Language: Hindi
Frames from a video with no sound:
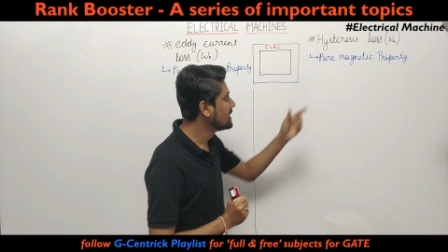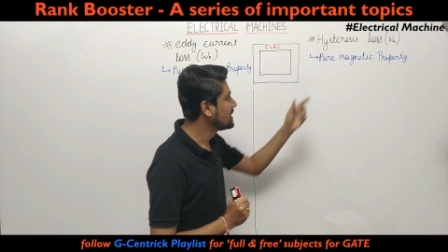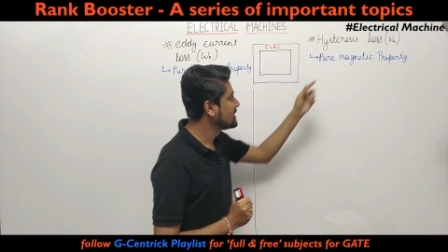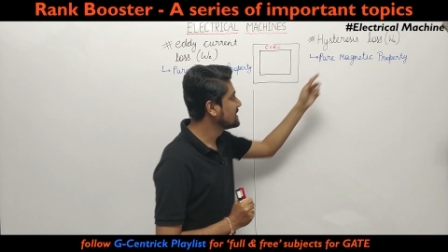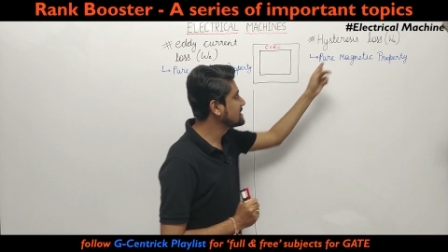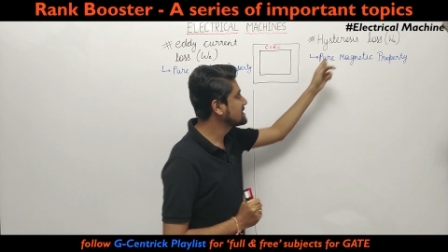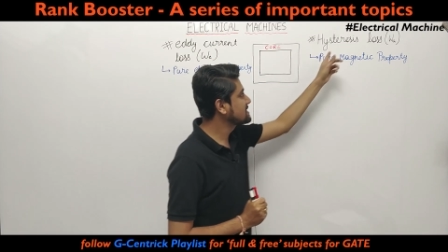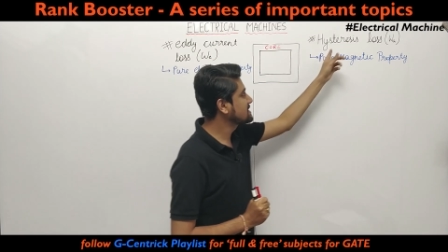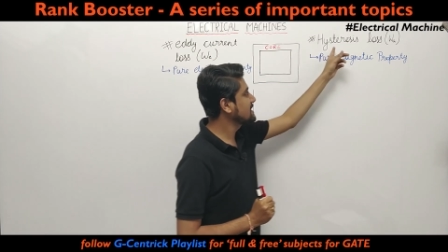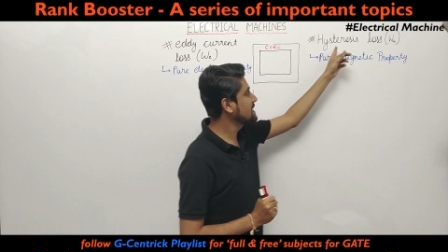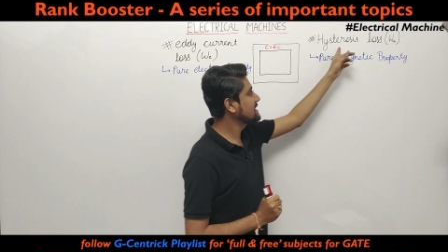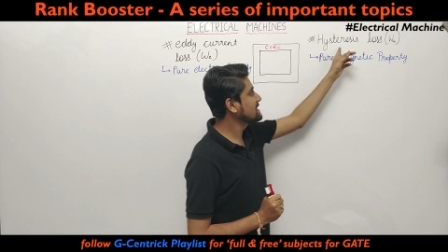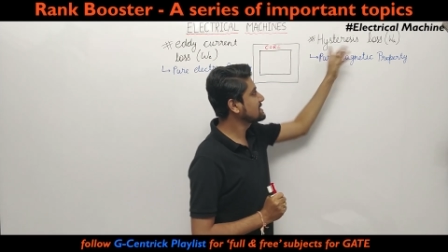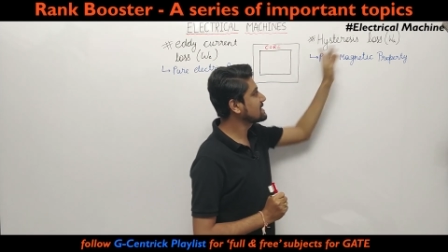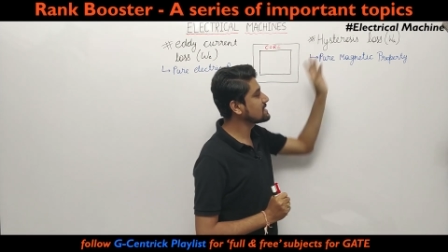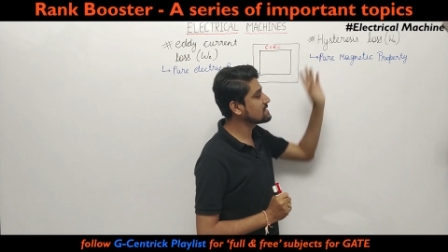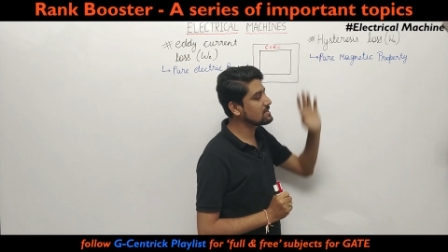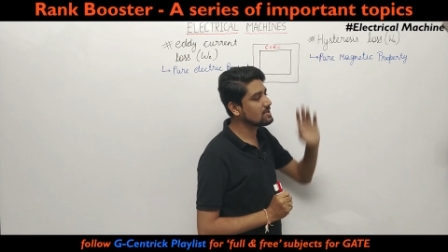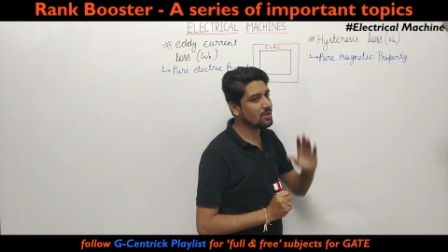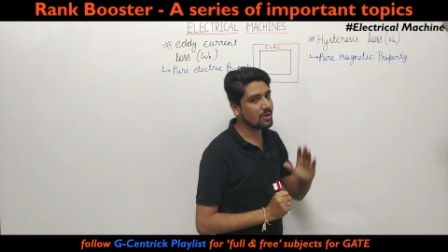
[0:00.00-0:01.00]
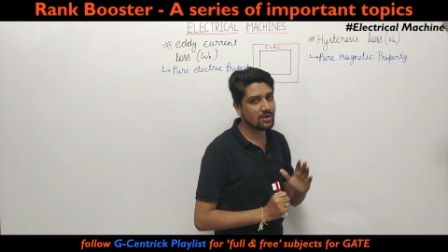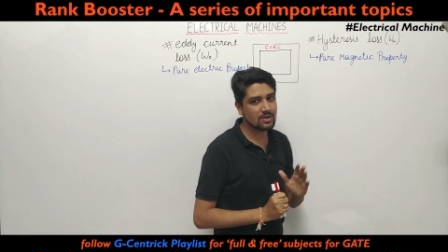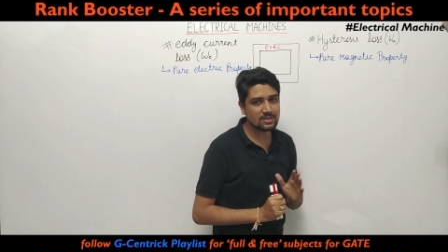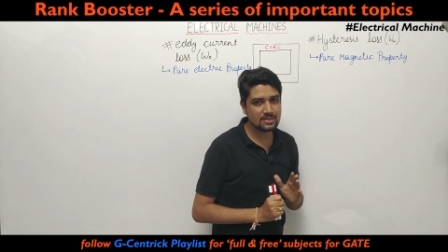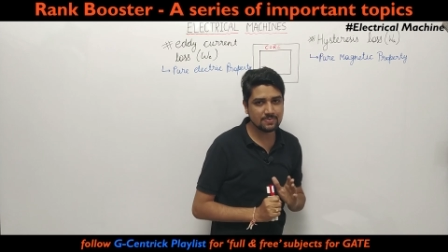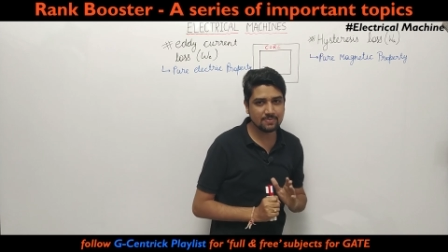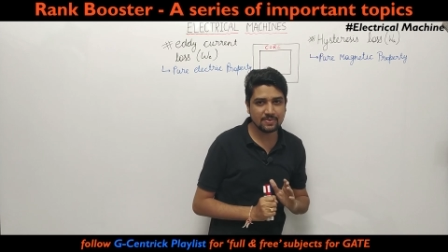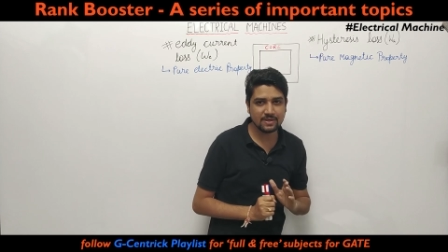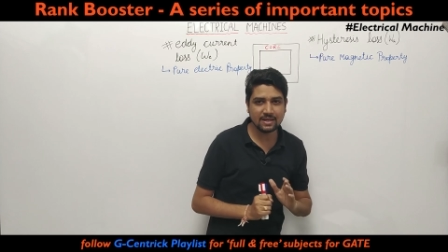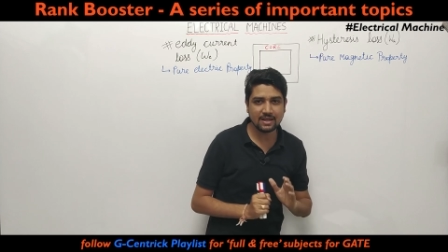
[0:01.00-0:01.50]
हिस्टेरिसिस लॉस
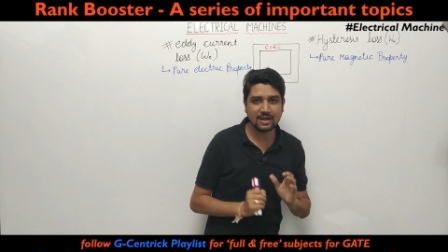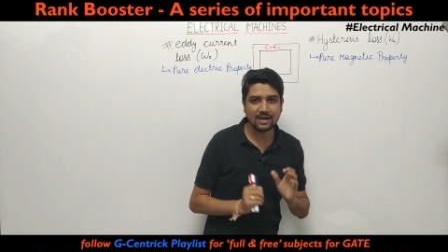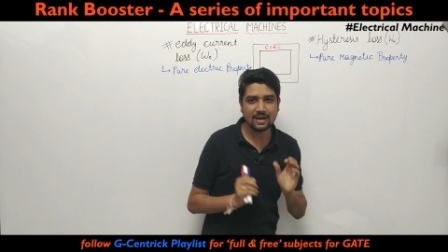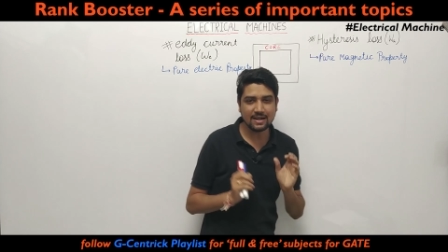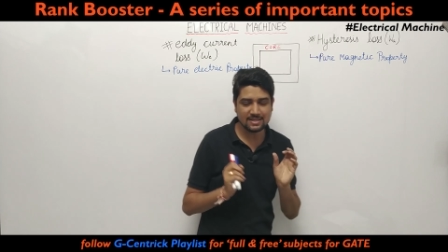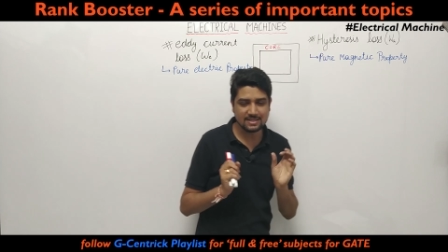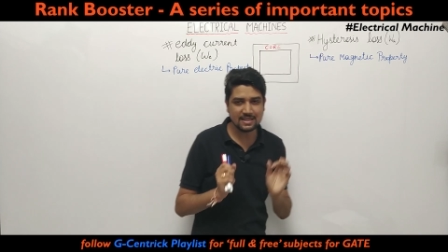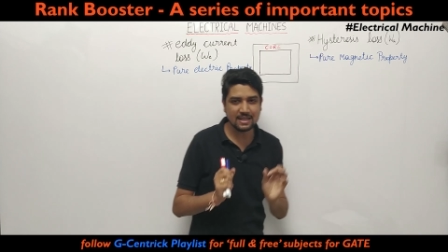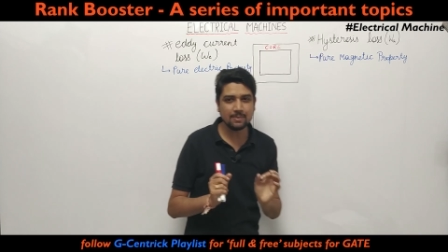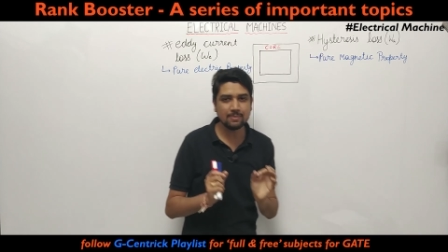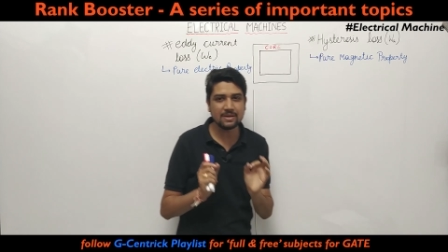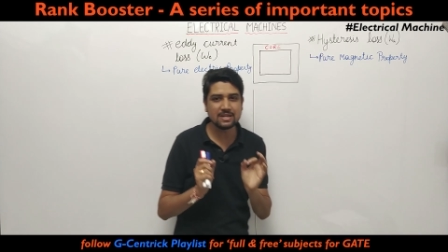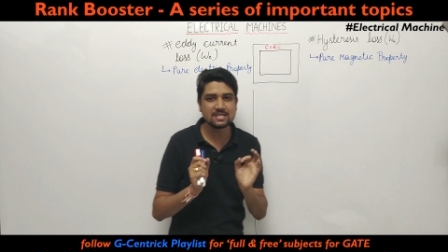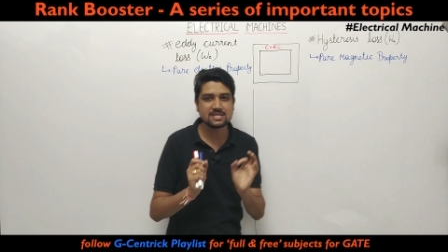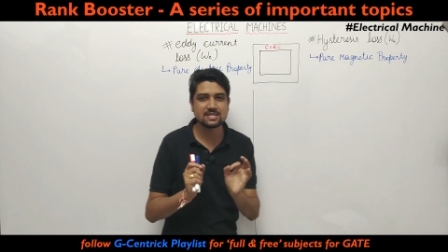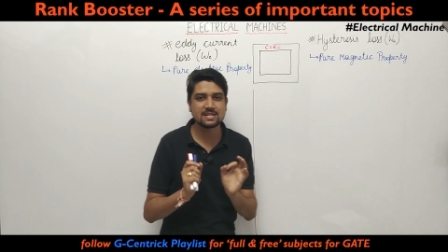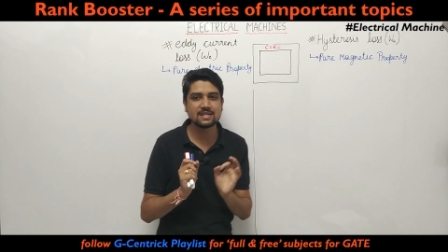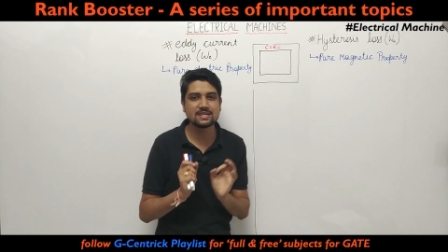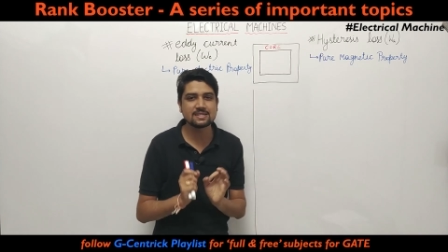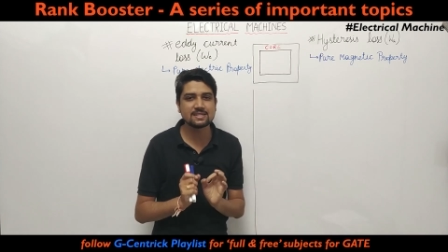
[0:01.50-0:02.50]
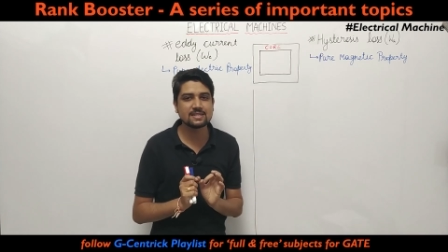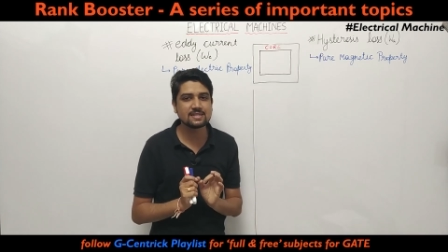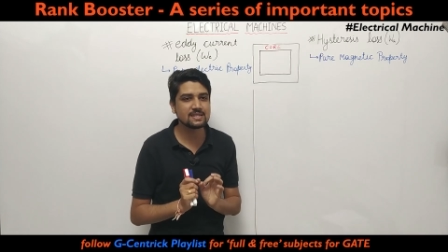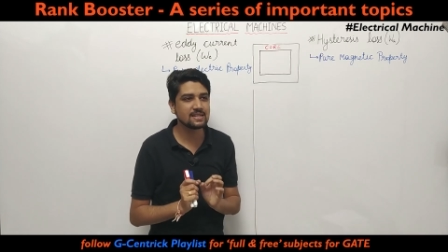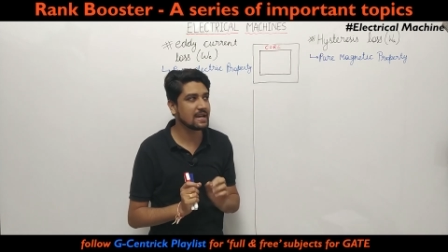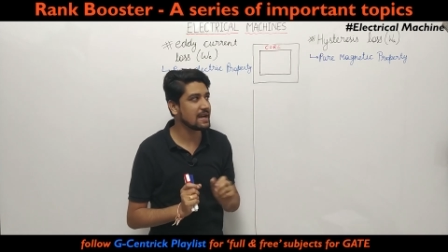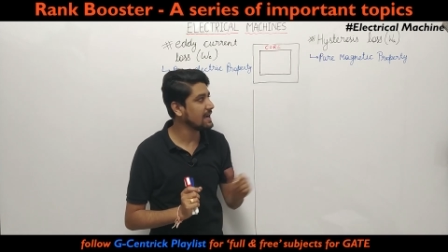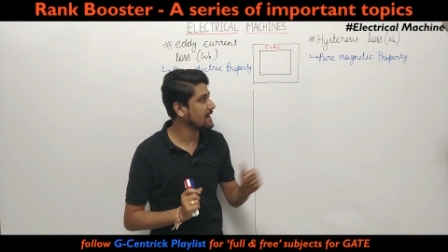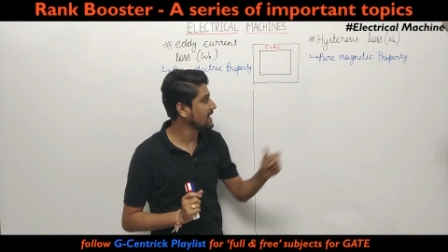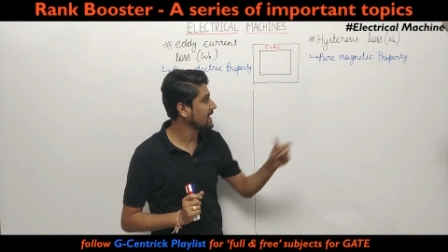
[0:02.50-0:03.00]
में असल में हिस्टेरिसिस
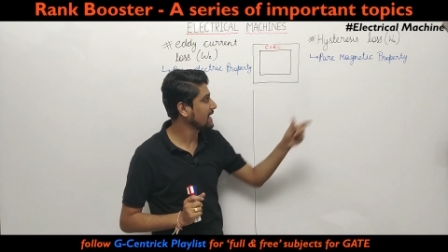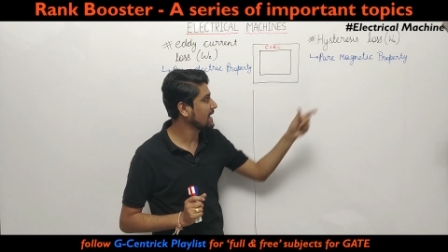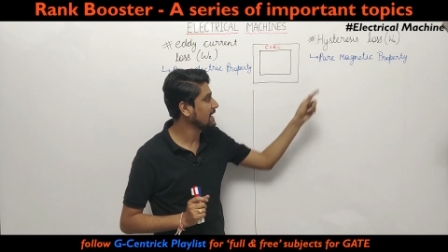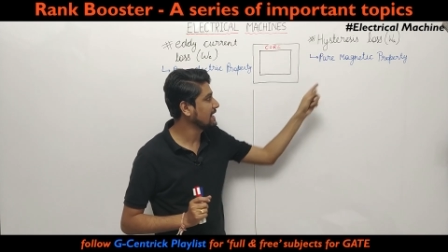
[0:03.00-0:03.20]
क्या है